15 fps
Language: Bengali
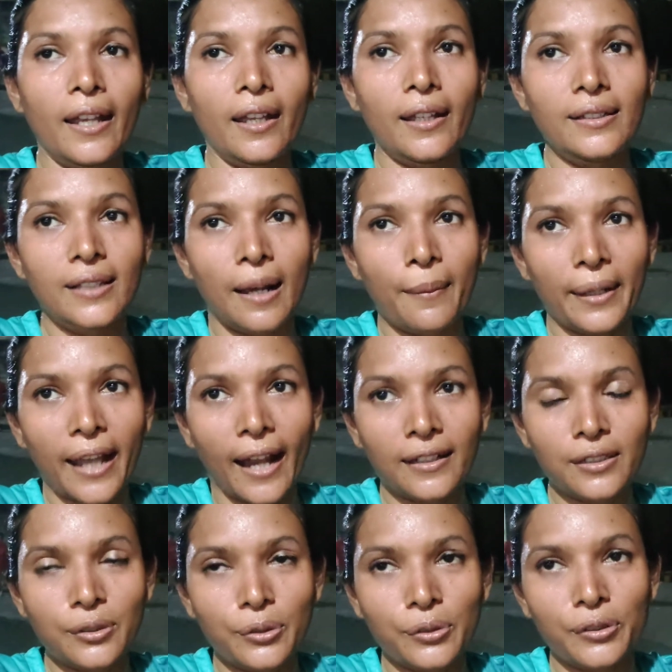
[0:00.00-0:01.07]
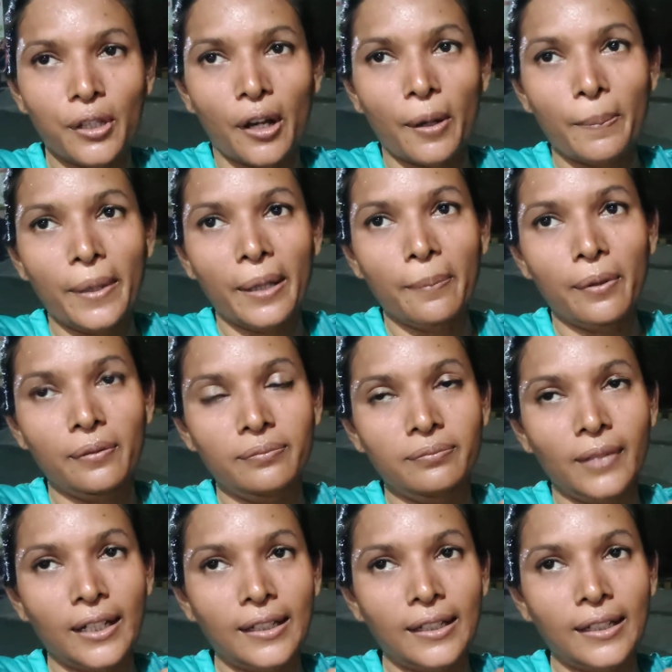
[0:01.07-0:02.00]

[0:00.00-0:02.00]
এইটা আমাকে অ্যাটেন্ড করতে হবে এবং